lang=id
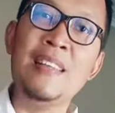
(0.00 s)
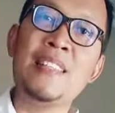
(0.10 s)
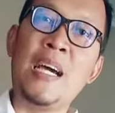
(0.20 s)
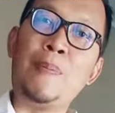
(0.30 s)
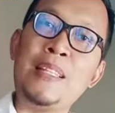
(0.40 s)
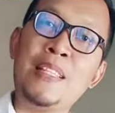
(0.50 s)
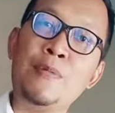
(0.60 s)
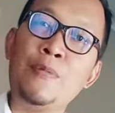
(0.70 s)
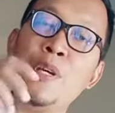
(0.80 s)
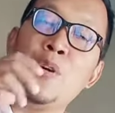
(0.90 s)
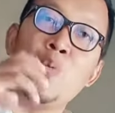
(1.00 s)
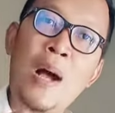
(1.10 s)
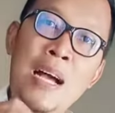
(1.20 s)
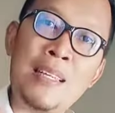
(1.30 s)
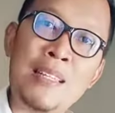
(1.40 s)
dapat giveaway
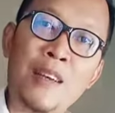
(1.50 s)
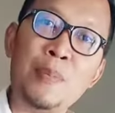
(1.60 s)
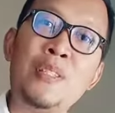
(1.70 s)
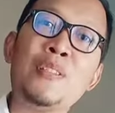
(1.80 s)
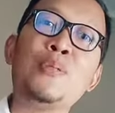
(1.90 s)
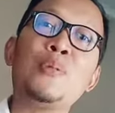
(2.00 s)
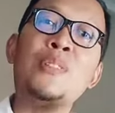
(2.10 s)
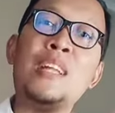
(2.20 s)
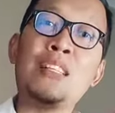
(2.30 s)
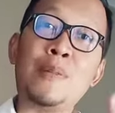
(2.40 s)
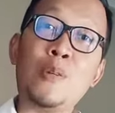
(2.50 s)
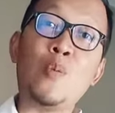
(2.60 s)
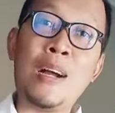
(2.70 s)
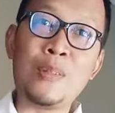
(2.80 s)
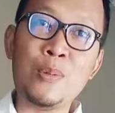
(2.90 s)
uang tapi disuruh transfer
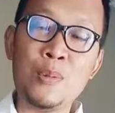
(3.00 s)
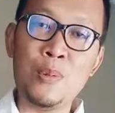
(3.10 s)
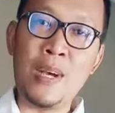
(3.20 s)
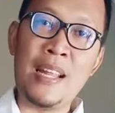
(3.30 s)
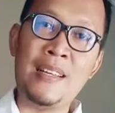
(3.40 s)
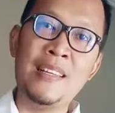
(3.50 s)
uang duluan.